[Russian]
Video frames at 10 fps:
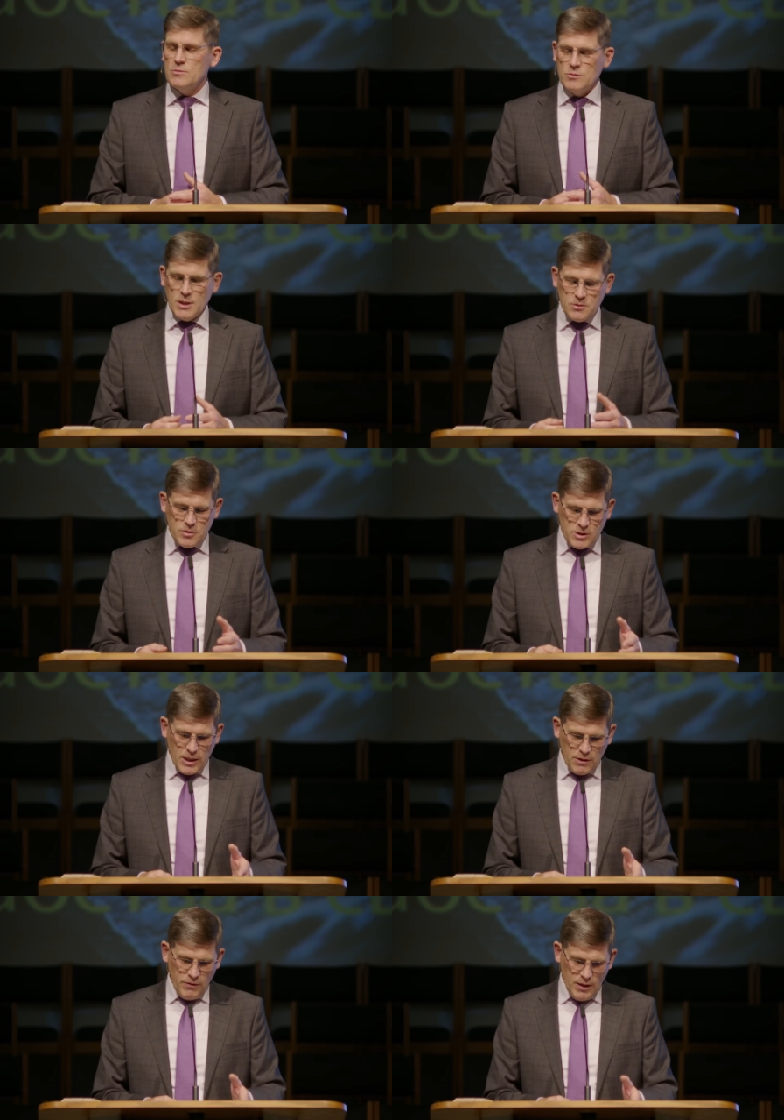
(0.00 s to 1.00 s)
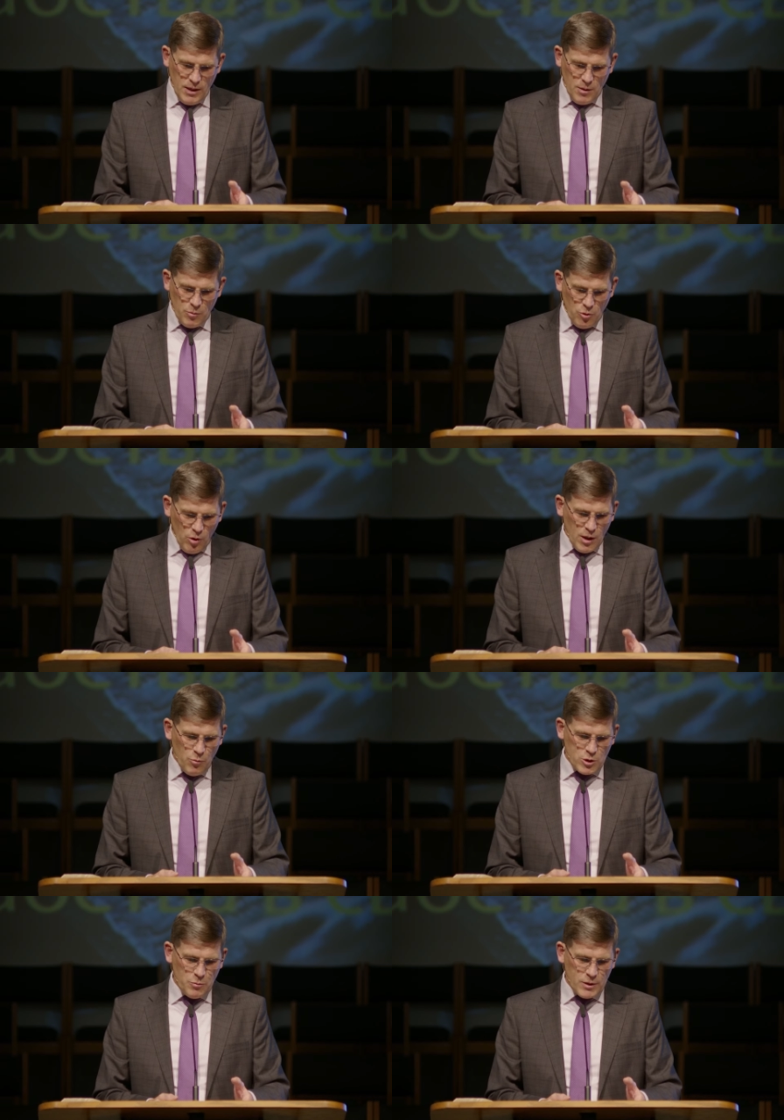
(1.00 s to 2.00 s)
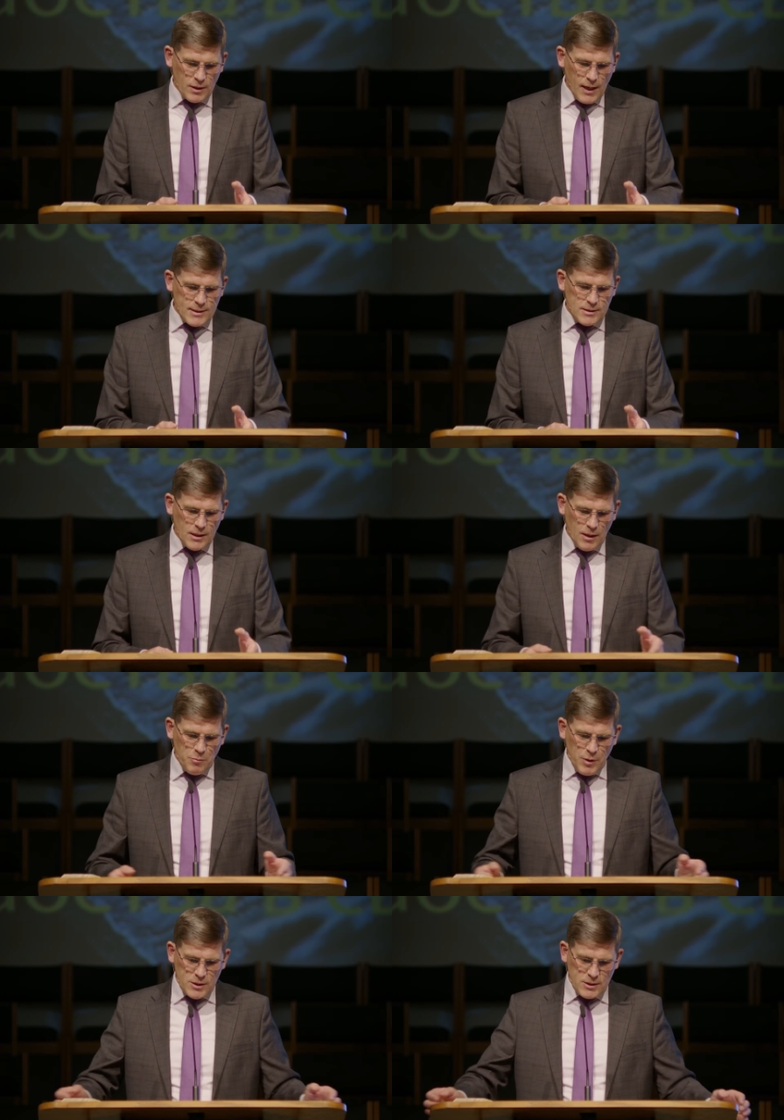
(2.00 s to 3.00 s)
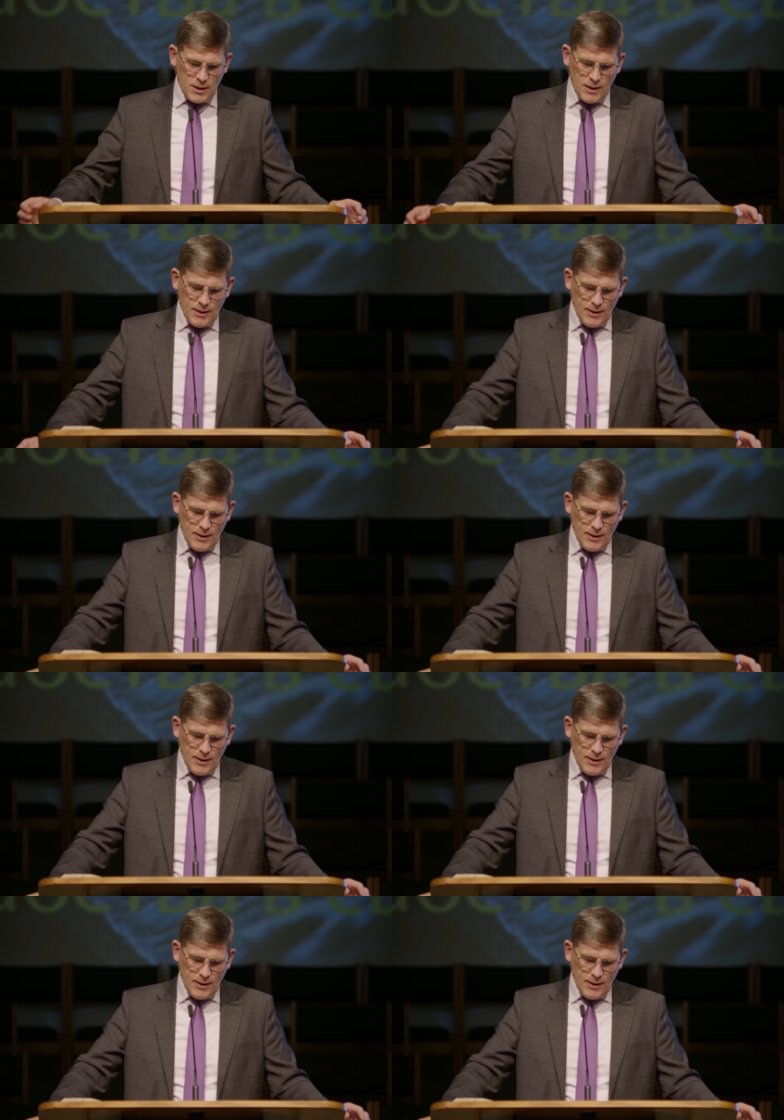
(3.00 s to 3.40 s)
у нас в церкви много может быть разных амбиций.